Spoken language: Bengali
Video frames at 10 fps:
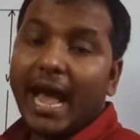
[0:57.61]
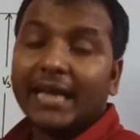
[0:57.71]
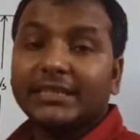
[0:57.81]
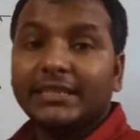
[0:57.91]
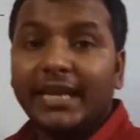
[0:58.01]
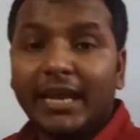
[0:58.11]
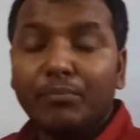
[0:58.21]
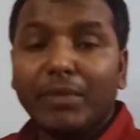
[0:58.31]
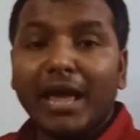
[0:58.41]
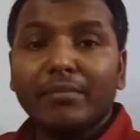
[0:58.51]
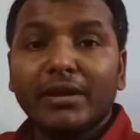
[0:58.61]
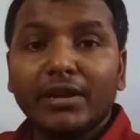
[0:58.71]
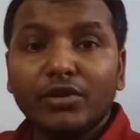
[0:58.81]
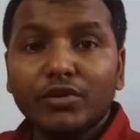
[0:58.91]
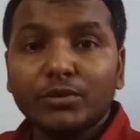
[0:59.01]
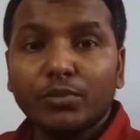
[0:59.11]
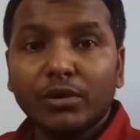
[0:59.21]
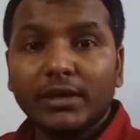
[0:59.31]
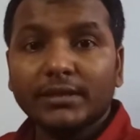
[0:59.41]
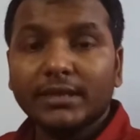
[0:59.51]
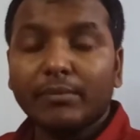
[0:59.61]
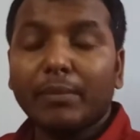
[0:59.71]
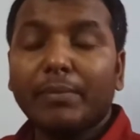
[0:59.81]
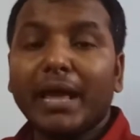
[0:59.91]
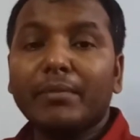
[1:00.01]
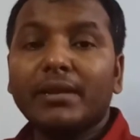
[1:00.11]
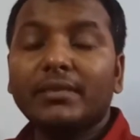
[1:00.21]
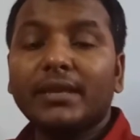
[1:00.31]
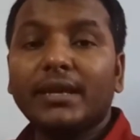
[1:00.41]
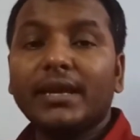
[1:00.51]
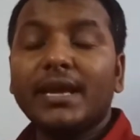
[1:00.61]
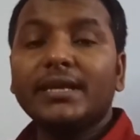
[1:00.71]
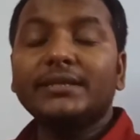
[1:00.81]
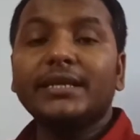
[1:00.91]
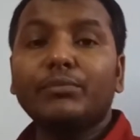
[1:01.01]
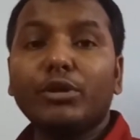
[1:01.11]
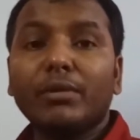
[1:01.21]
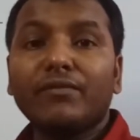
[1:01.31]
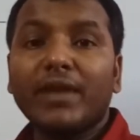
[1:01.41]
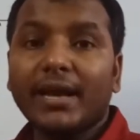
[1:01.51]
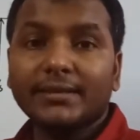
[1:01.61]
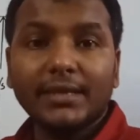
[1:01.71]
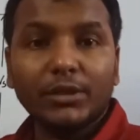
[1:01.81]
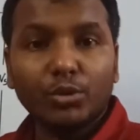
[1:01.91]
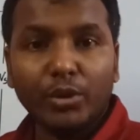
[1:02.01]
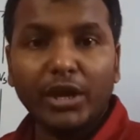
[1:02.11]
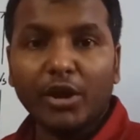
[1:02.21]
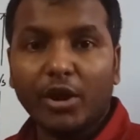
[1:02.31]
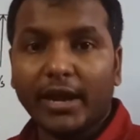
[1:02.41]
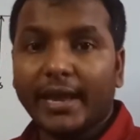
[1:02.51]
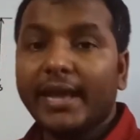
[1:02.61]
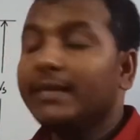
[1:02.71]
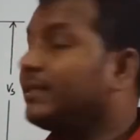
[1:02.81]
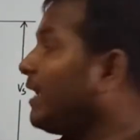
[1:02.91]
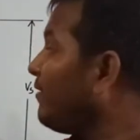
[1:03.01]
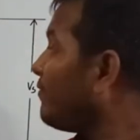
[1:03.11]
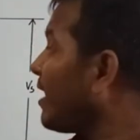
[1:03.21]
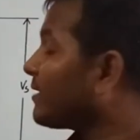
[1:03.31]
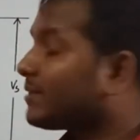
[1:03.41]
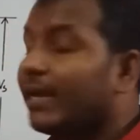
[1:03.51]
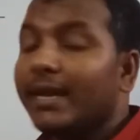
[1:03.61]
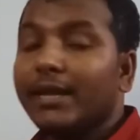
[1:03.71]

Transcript: আর সেই প্রাইমারি ইন্ডিউস ভোল্টেজটা বা প্রাইমারিতে যে পরিমাণ ফ্লাক্সের তৈরি হয় সেই ফ্লাক্সটাই